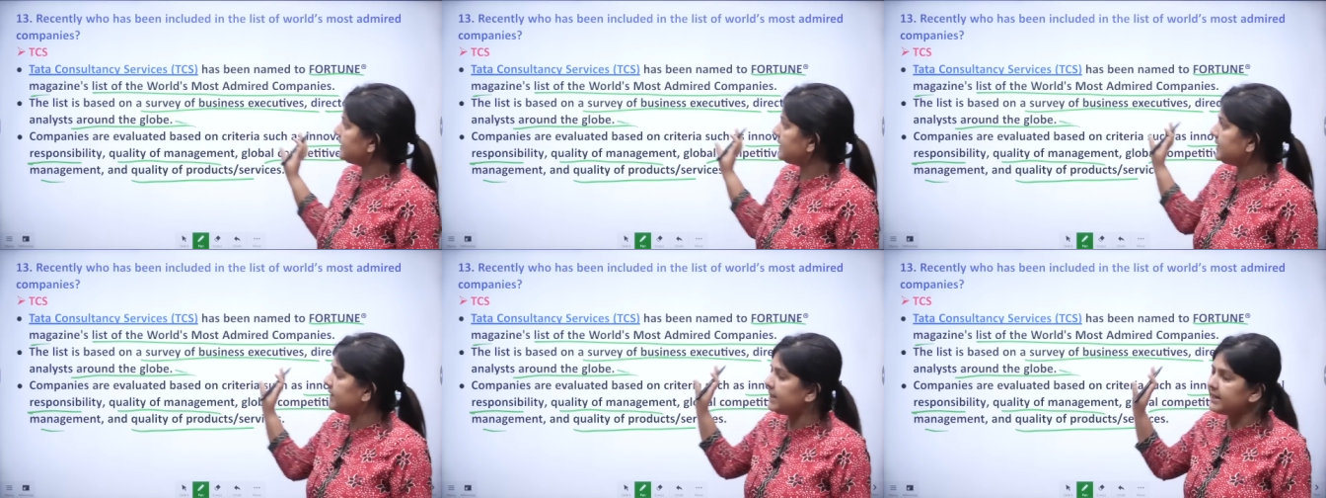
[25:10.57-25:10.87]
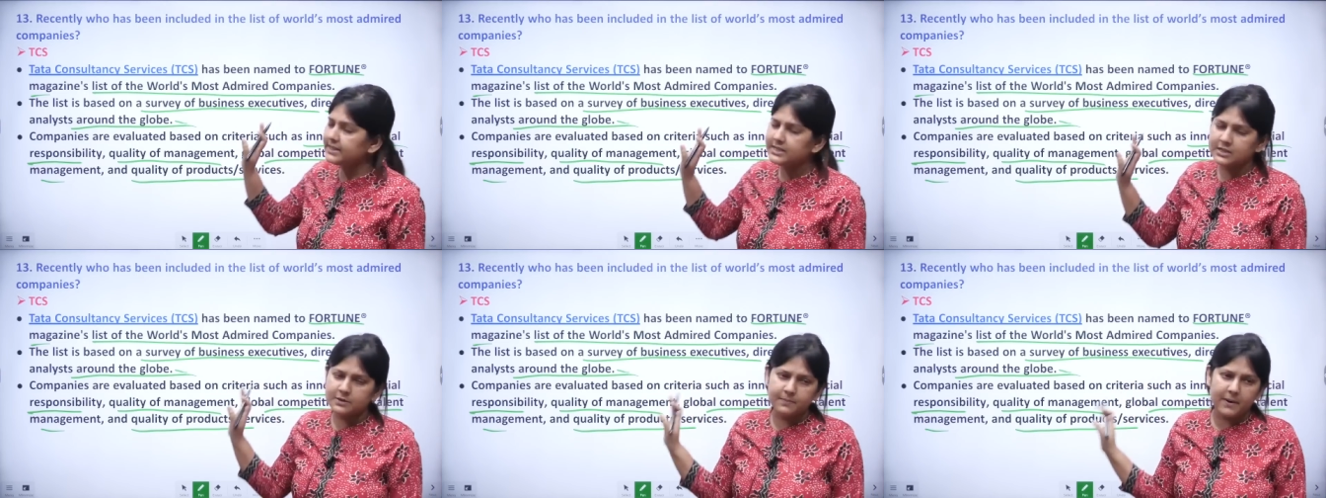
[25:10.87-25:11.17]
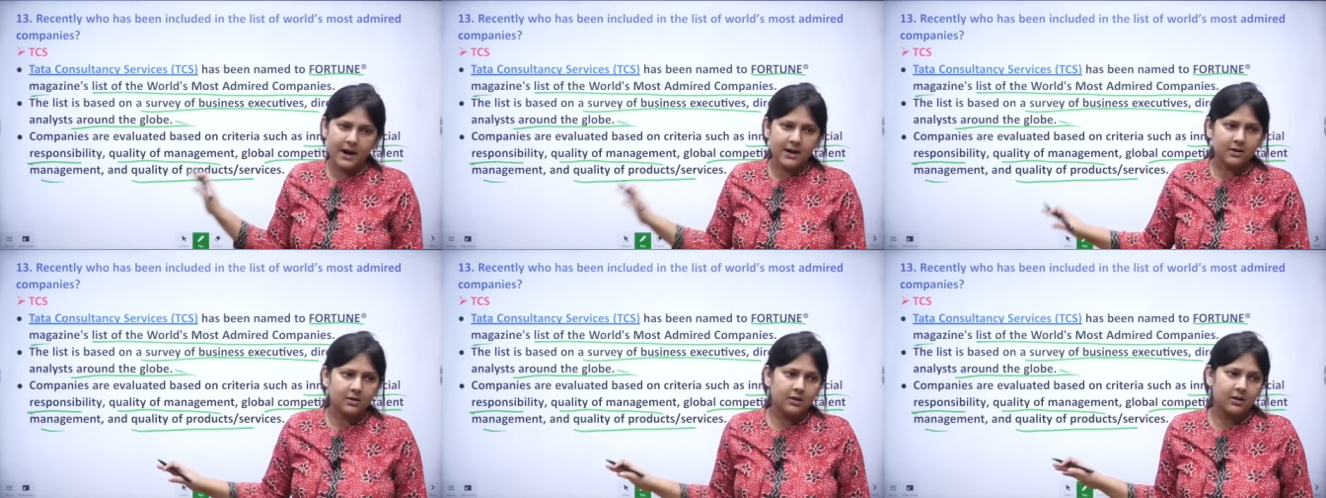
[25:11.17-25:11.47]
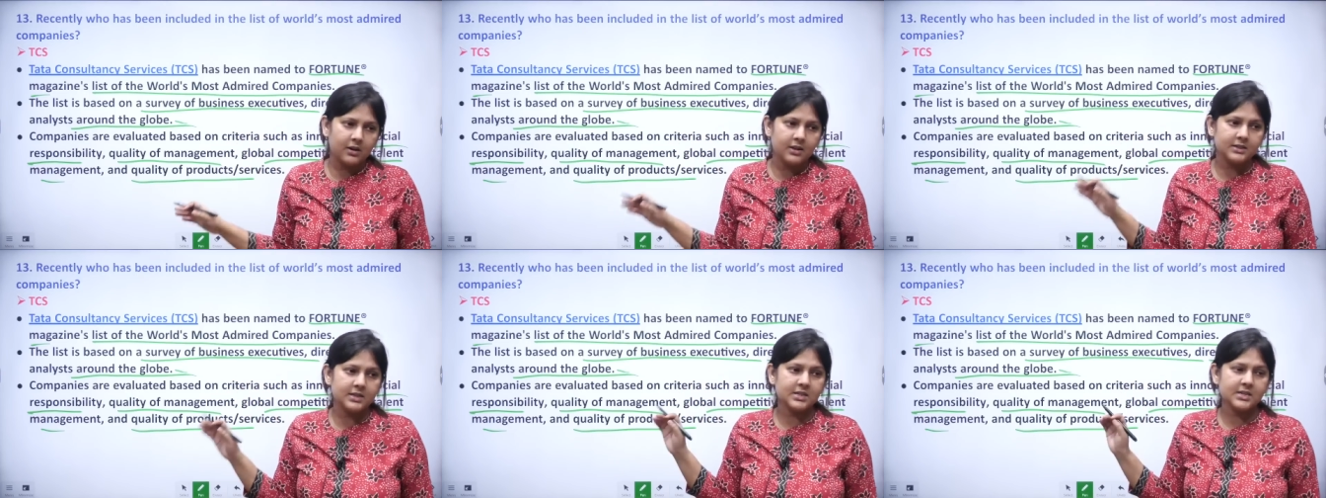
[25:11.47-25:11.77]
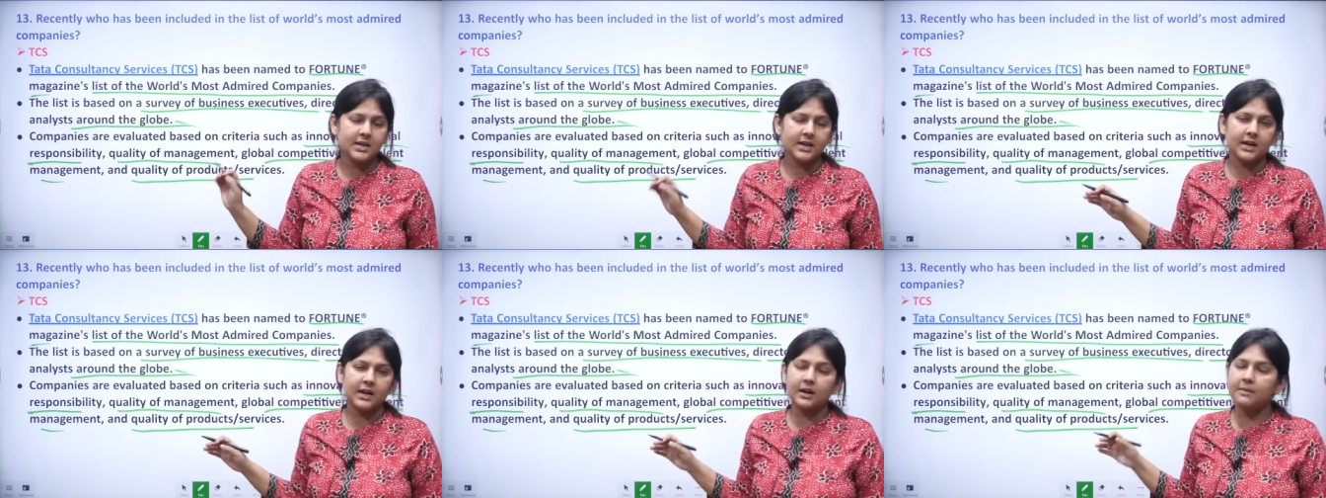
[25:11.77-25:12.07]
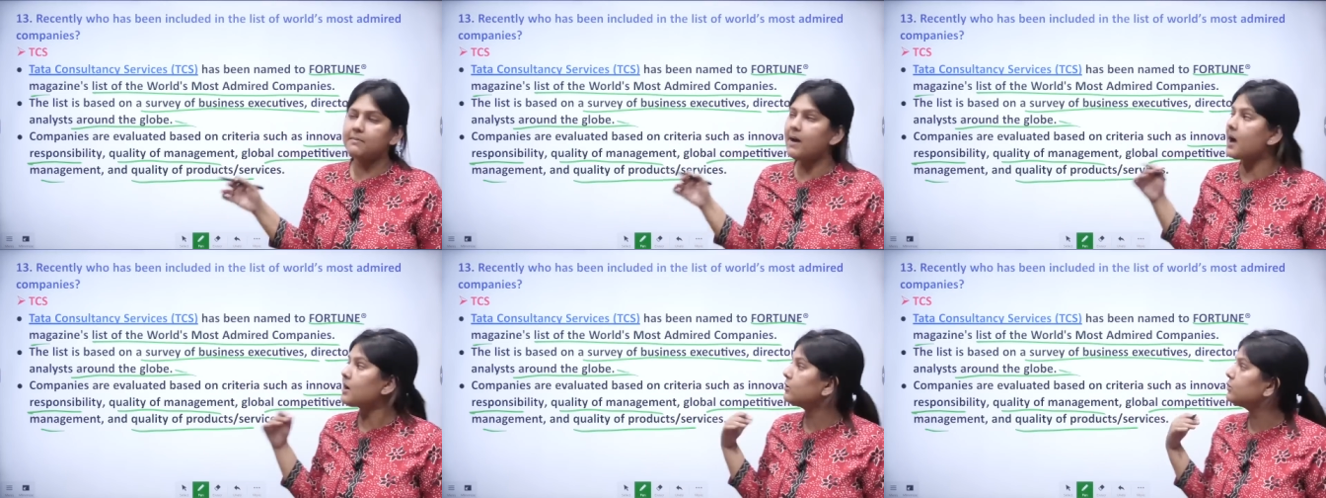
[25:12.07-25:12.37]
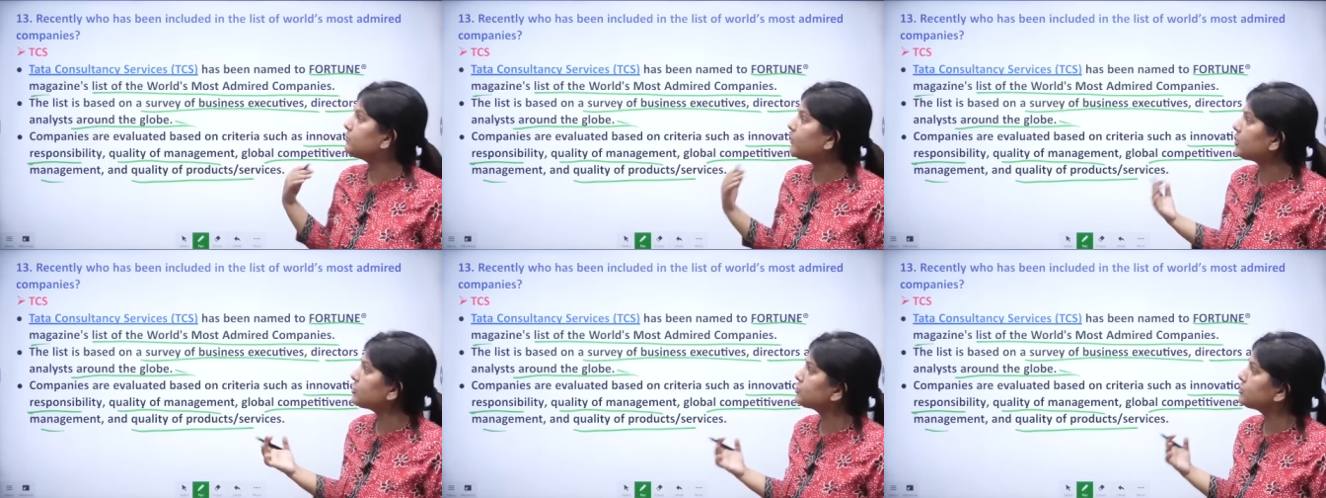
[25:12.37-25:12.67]
যে লিস্ট বার করা হয়েছে সেখানে
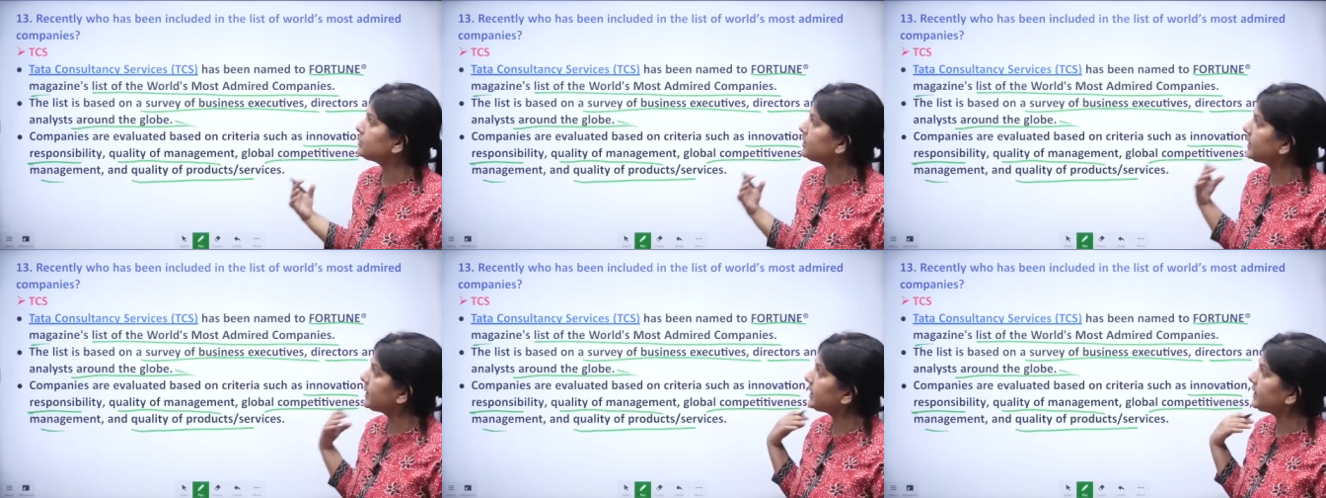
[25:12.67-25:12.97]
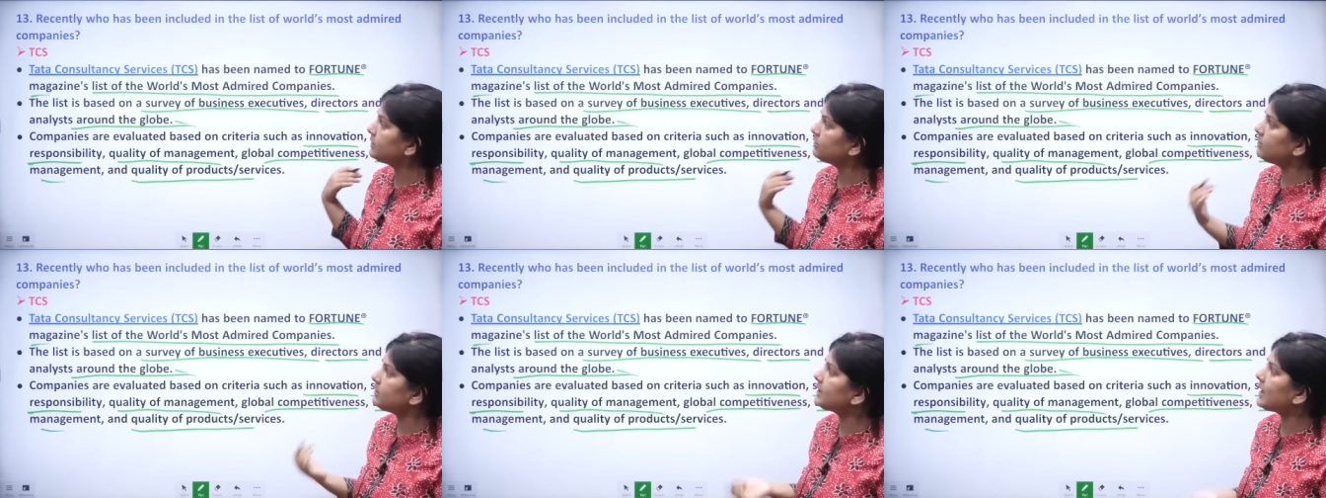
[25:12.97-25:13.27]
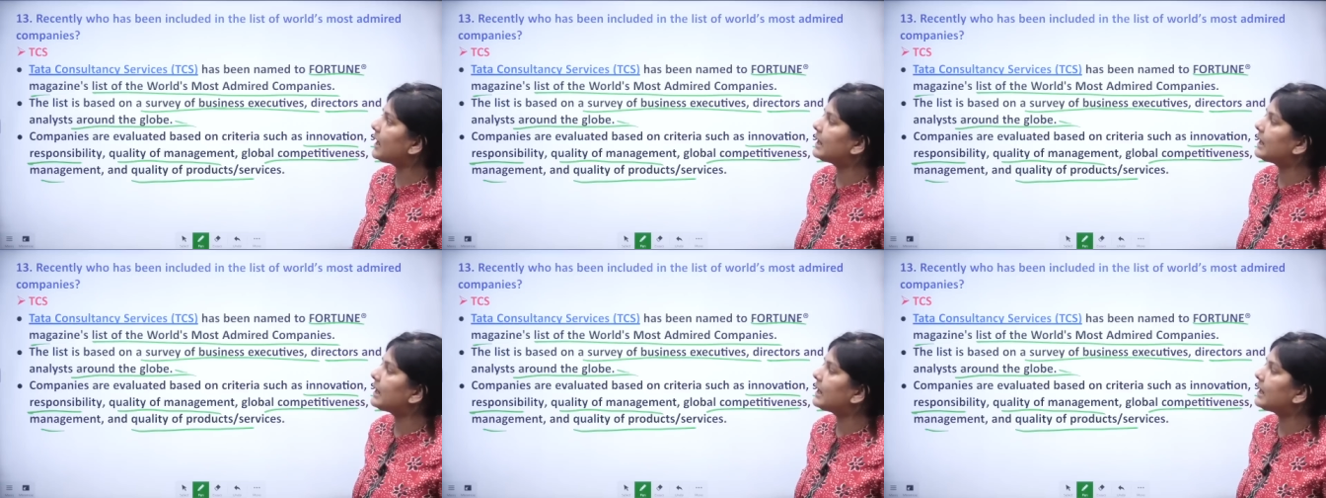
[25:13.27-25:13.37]
ভারতবর্ষ থেকে কিন্তু